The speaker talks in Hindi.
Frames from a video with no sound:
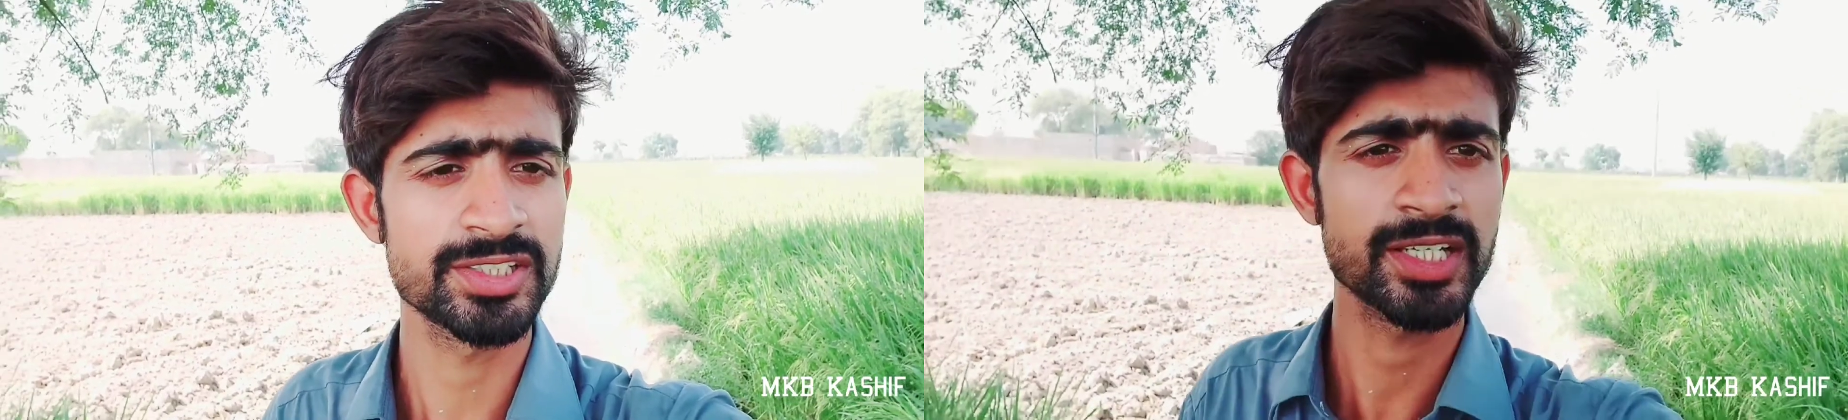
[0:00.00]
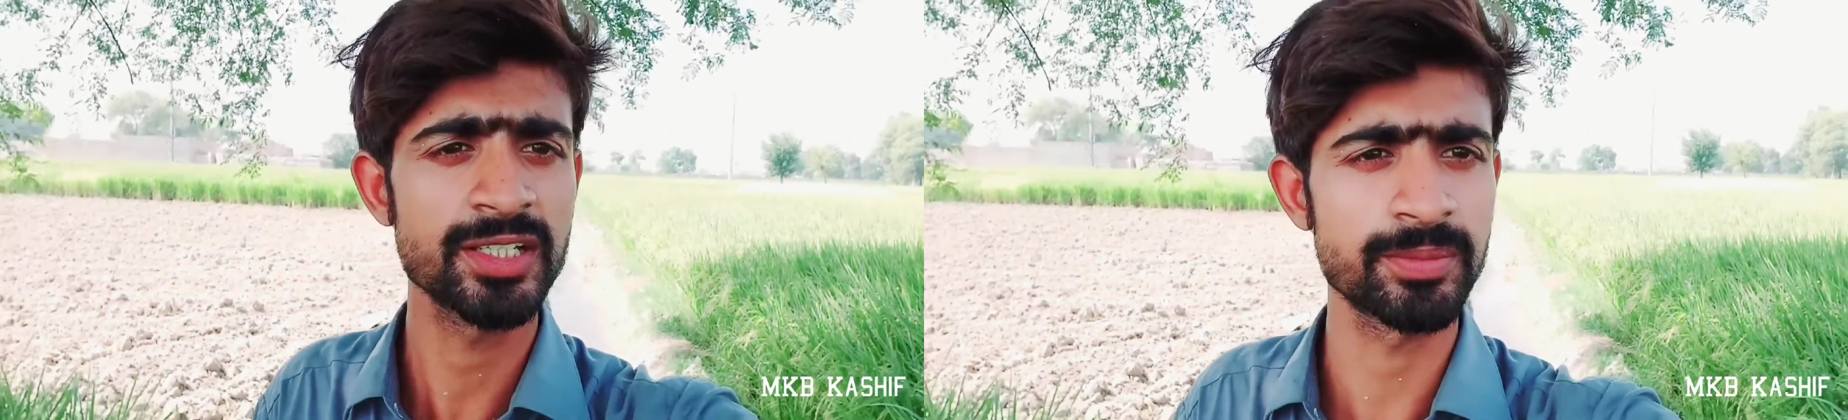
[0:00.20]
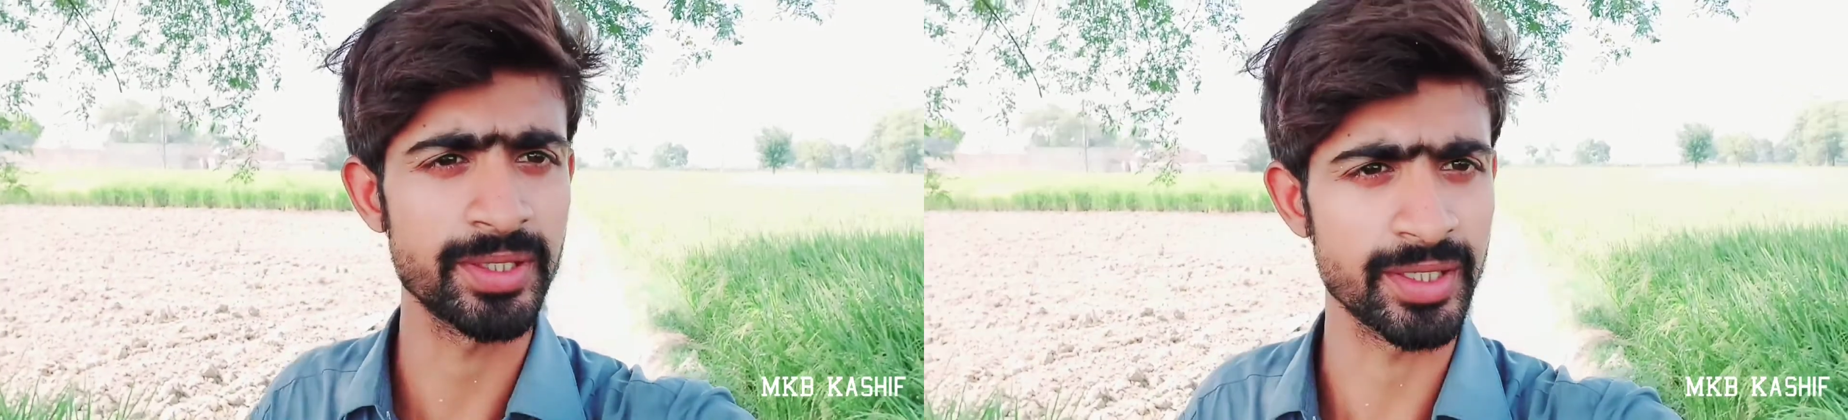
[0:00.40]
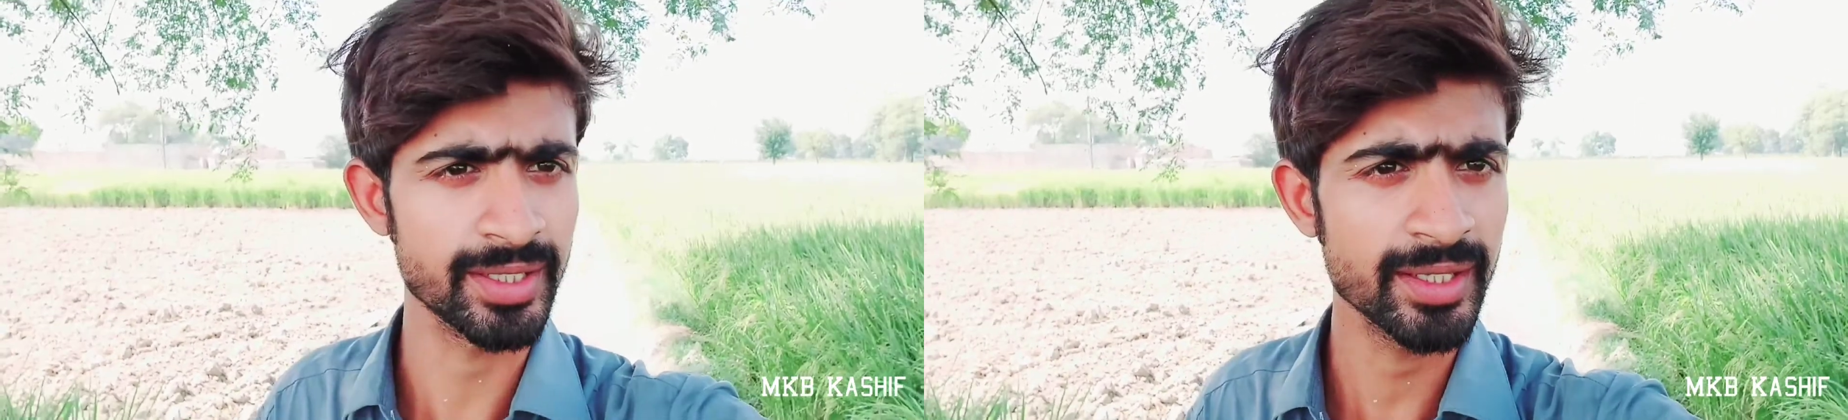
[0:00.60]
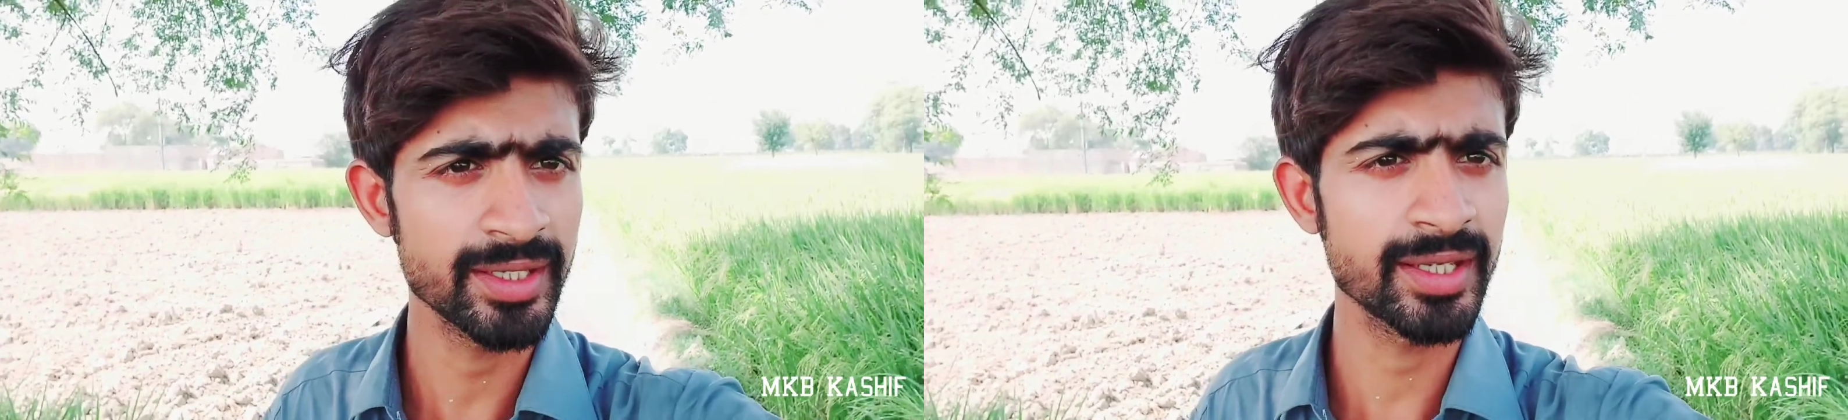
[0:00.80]
चैनल पर नए
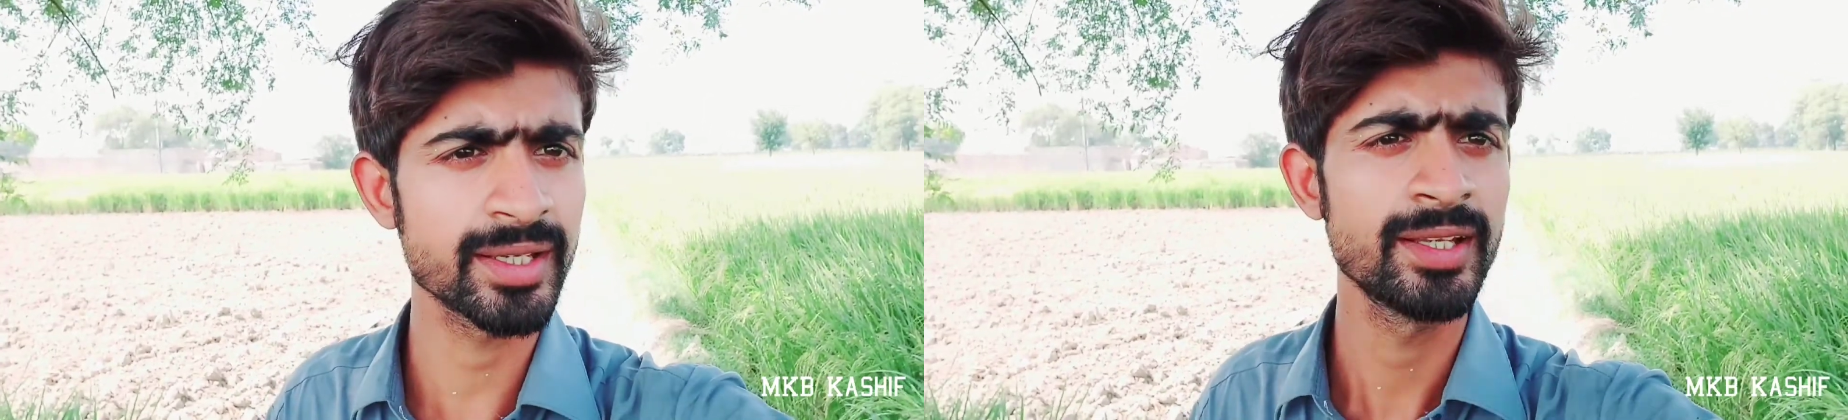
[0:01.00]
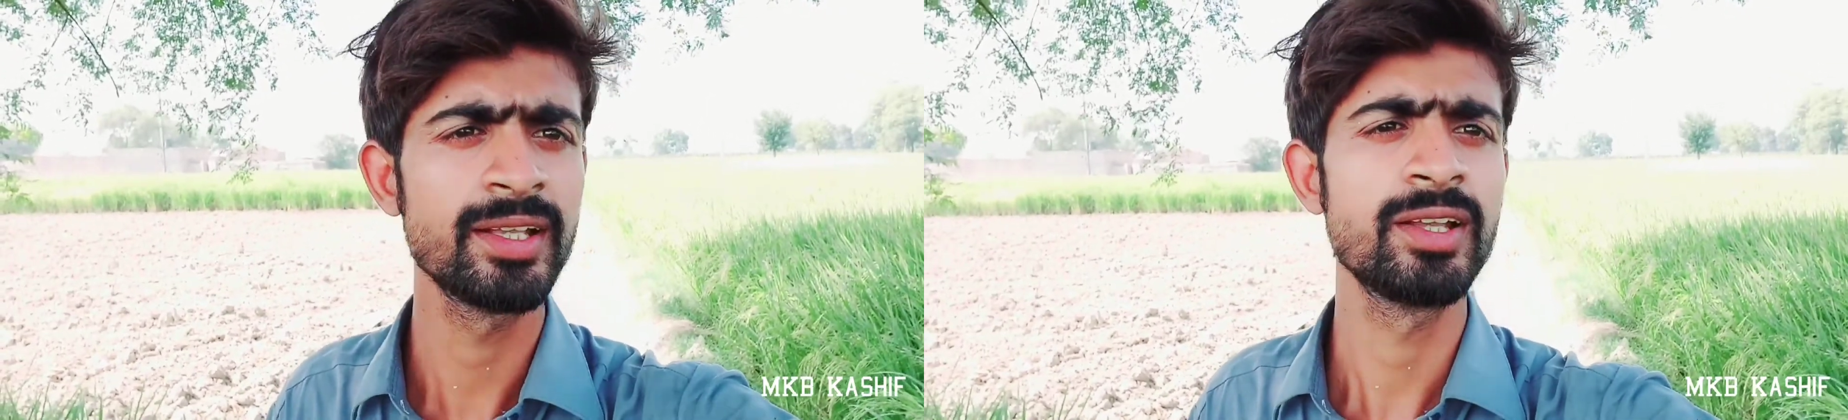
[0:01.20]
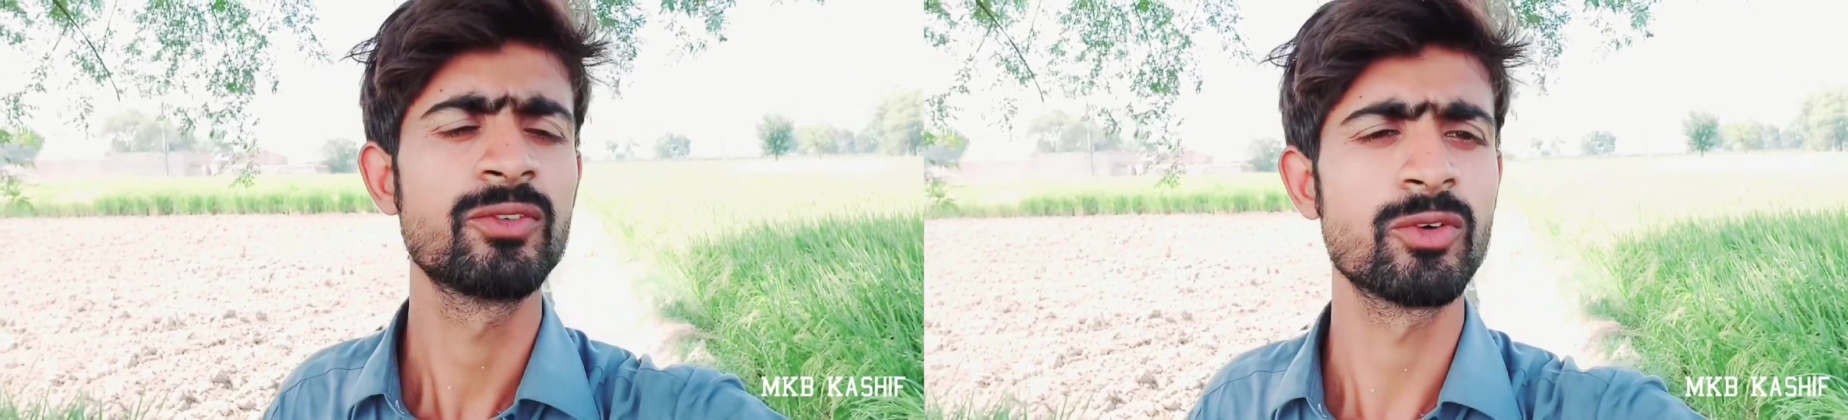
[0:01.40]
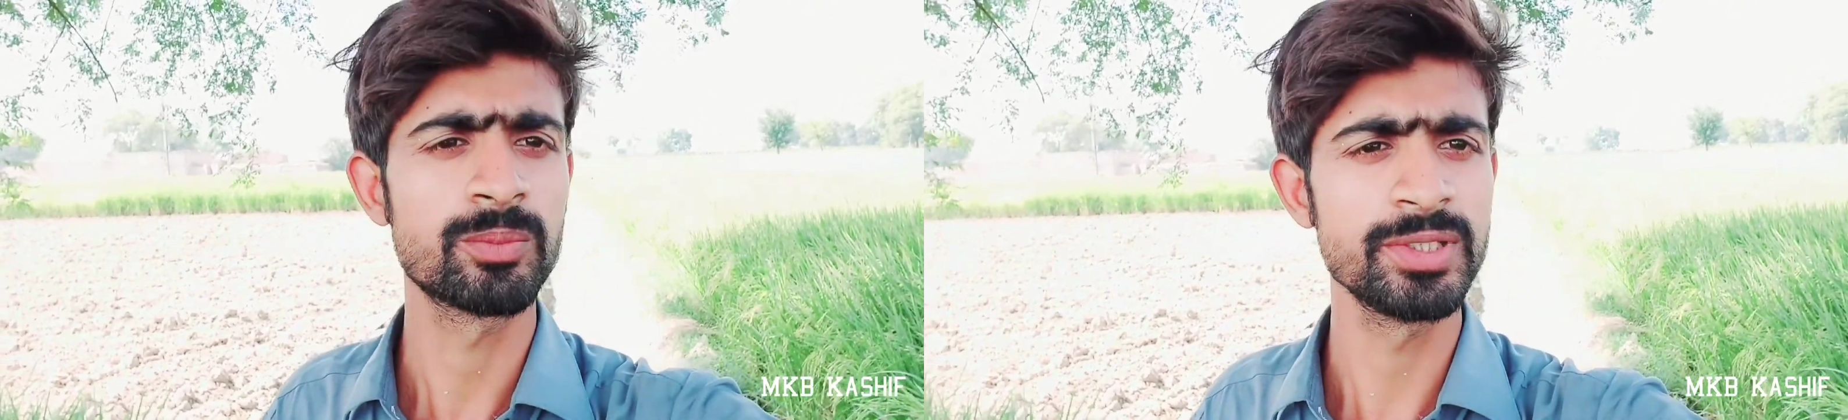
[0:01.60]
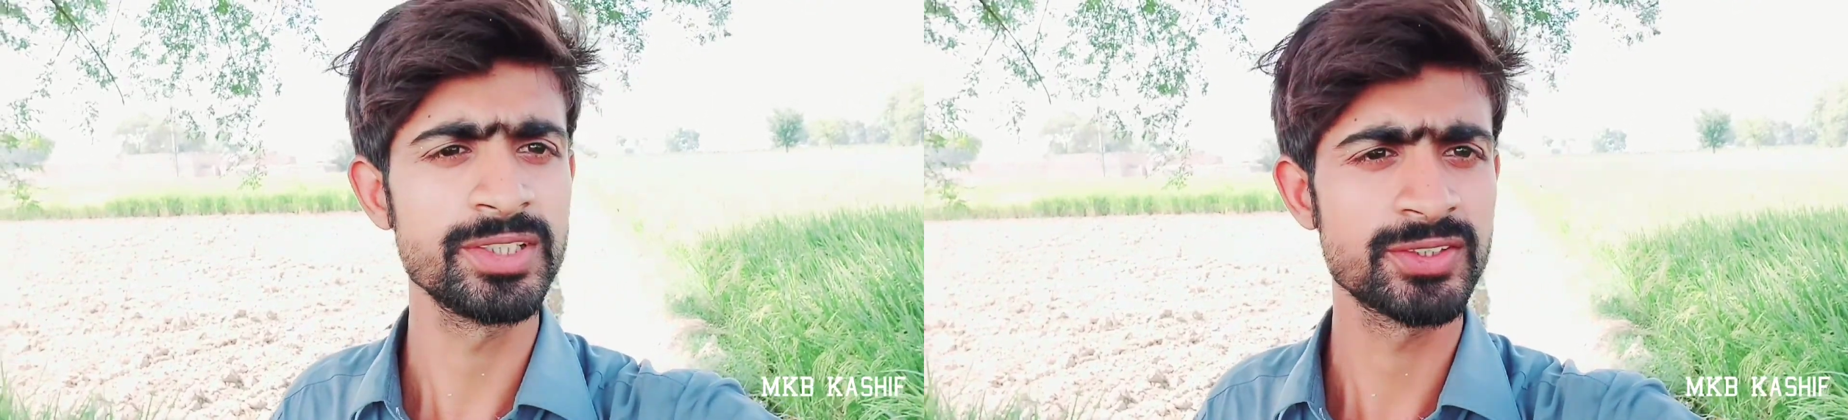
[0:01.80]
आए हैं वो
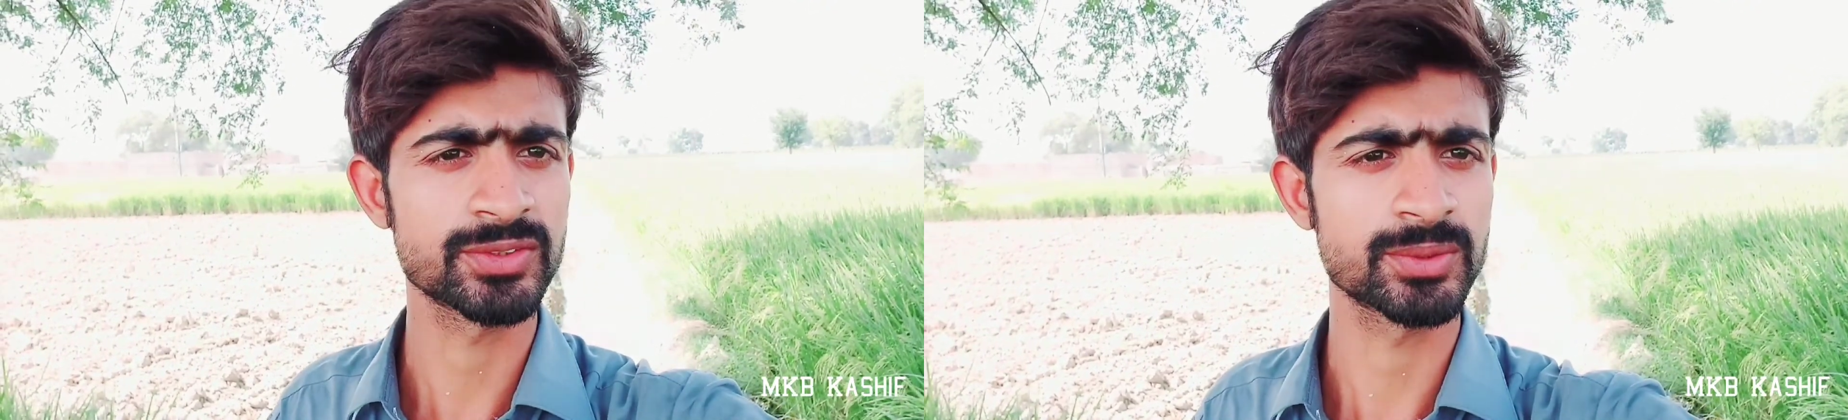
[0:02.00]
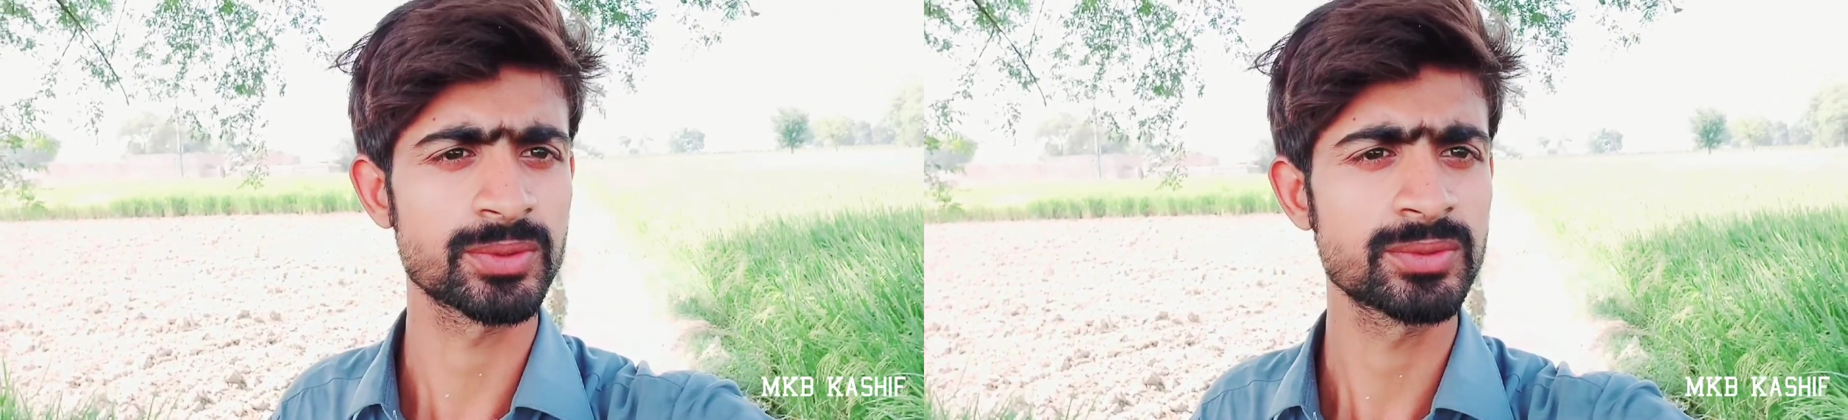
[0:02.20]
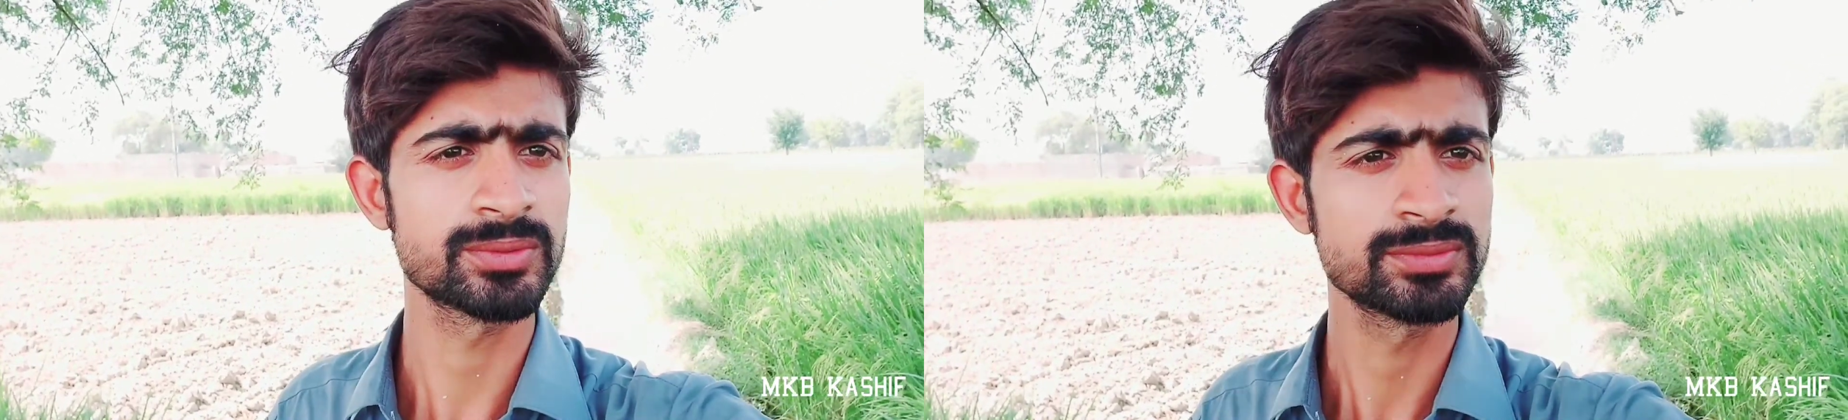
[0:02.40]
प्लीज़ इसको